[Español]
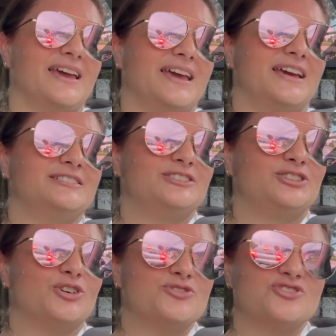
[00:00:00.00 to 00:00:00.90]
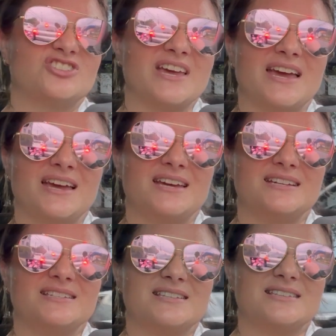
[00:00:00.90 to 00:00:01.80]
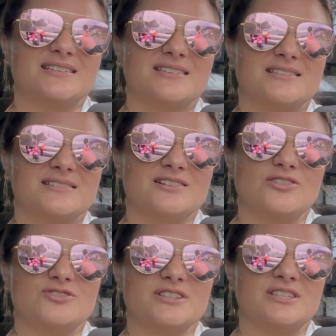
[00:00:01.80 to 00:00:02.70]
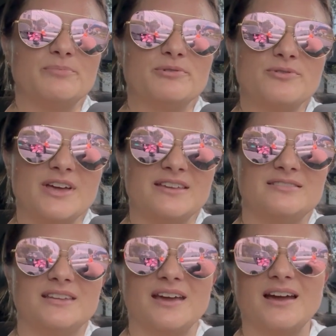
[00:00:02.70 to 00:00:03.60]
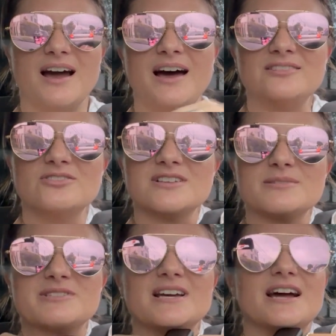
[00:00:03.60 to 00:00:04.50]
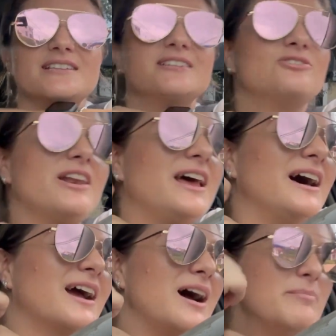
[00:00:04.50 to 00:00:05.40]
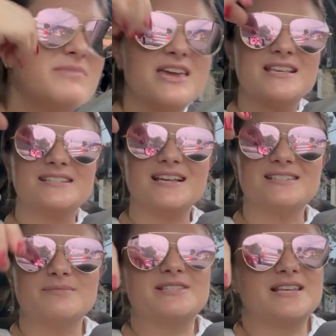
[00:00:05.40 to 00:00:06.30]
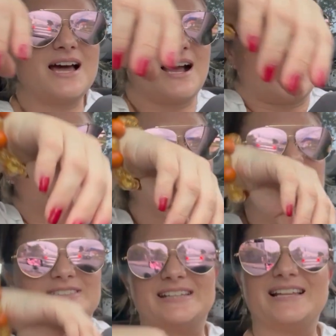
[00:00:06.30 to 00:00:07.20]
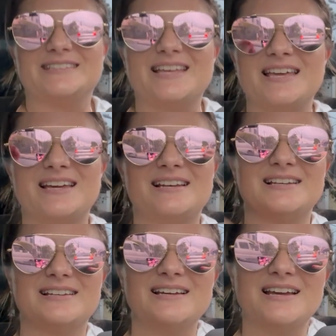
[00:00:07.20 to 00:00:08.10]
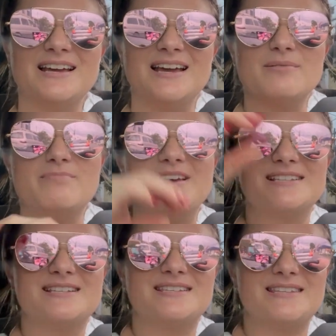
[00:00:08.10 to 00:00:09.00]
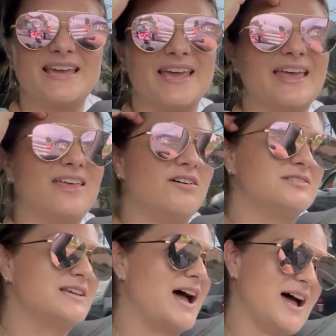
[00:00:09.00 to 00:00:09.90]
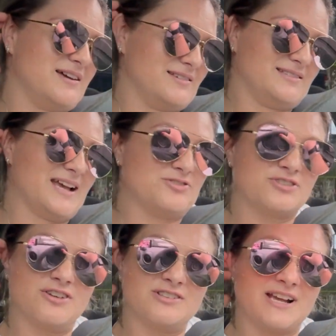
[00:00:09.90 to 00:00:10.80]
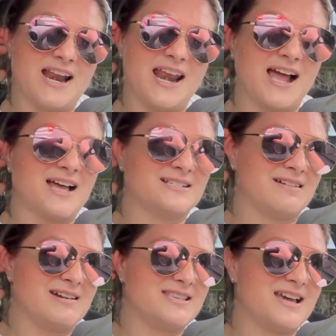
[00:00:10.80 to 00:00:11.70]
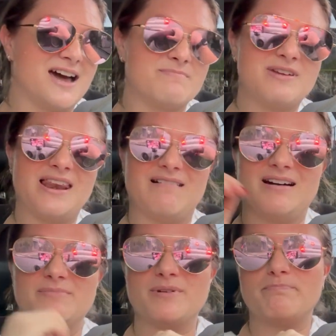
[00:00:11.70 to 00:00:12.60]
Entonces lo sentí prudente. Ando que se me está cayendo la camisa, se me está cayendo el tirante del vestido, ya, ya yo quiero llegar a la casa a bañarme, lavarme